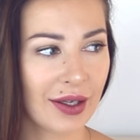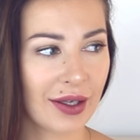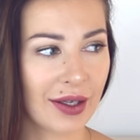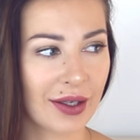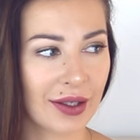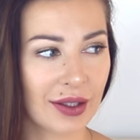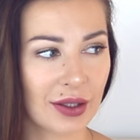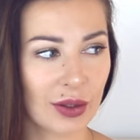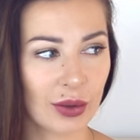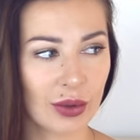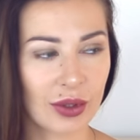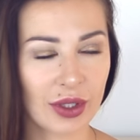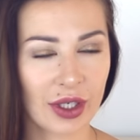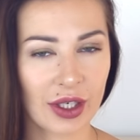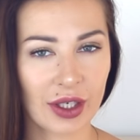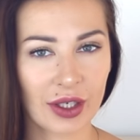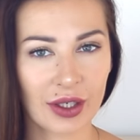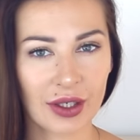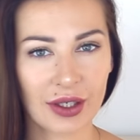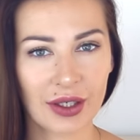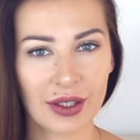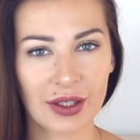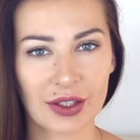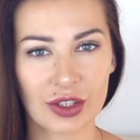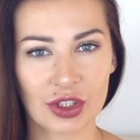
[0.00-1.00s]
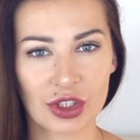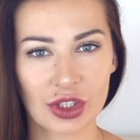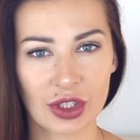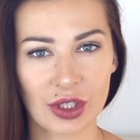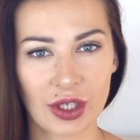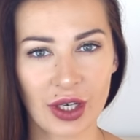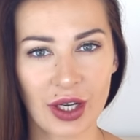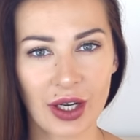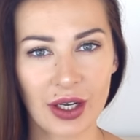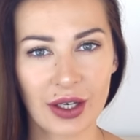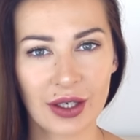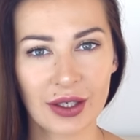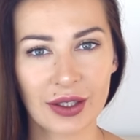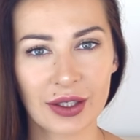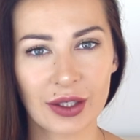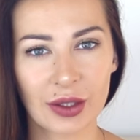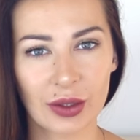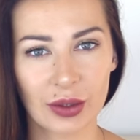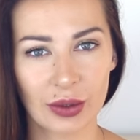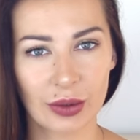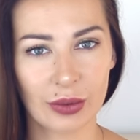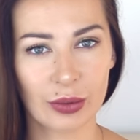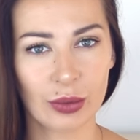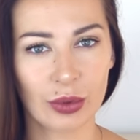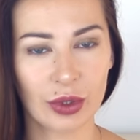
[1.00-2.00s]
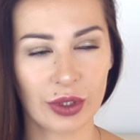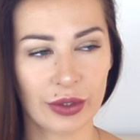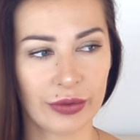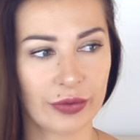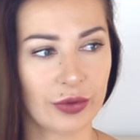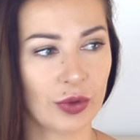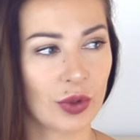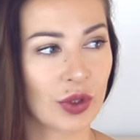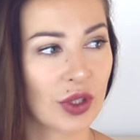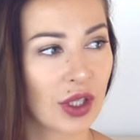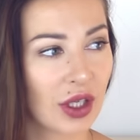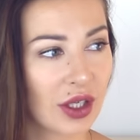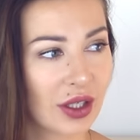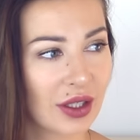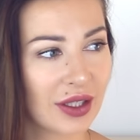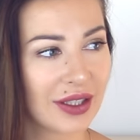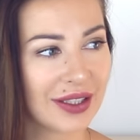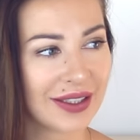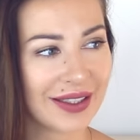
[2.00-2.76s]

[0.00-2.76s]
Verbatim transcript: калориях, жирах и углеводах.